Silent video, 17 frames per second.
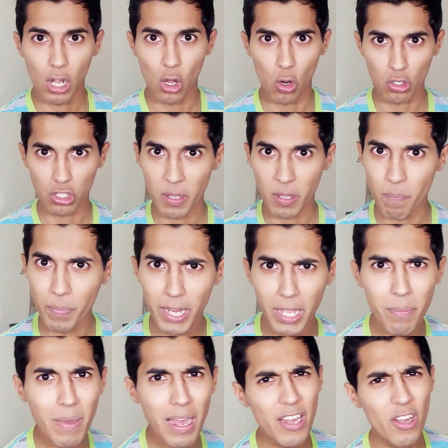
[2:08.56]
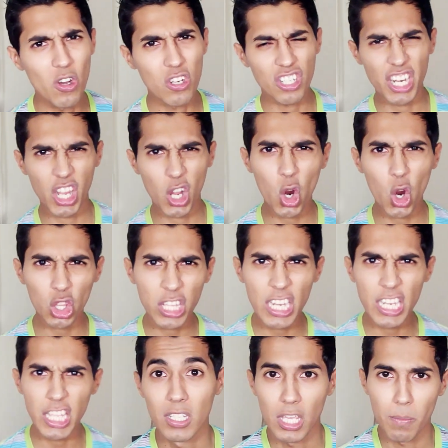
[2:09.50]
los impriman, los recorten
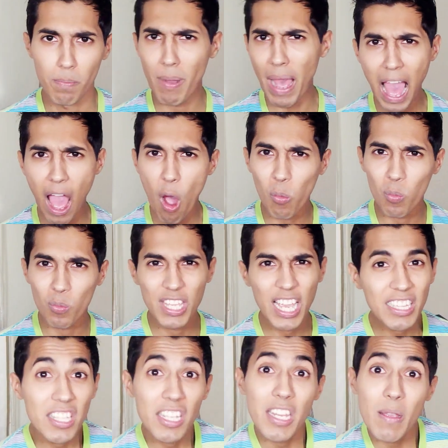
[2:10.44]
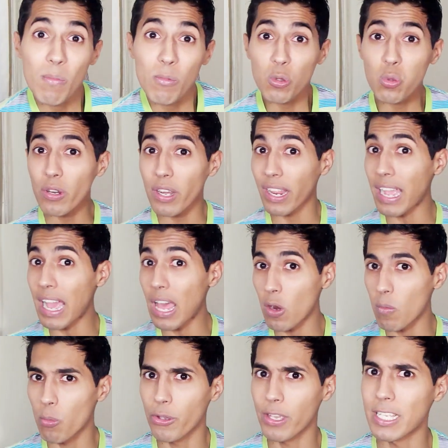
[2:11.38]
y ¡BAM! Ya tenemos un
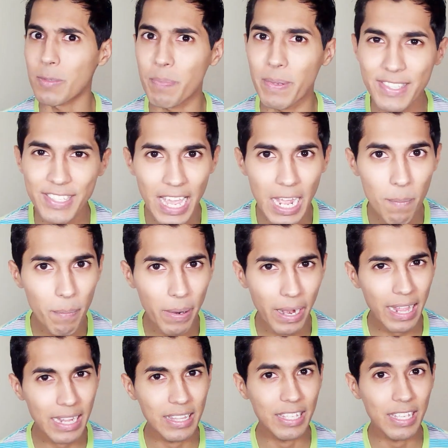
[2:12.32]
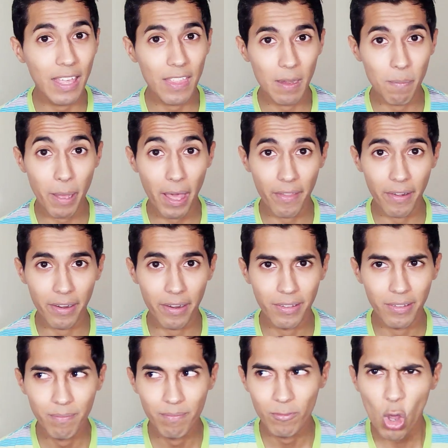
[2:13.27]
regalo muy especial para el Día del Padre
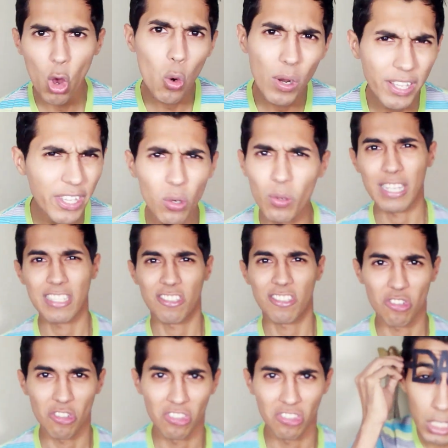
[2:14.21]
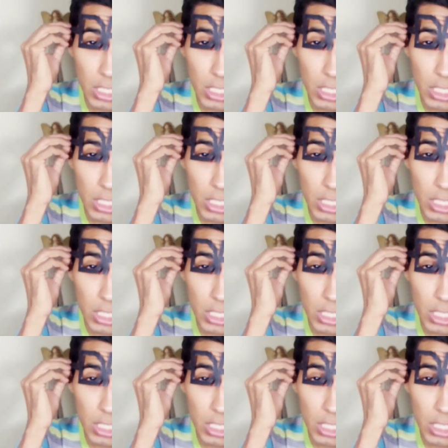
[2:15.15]
o cualquier ocasión.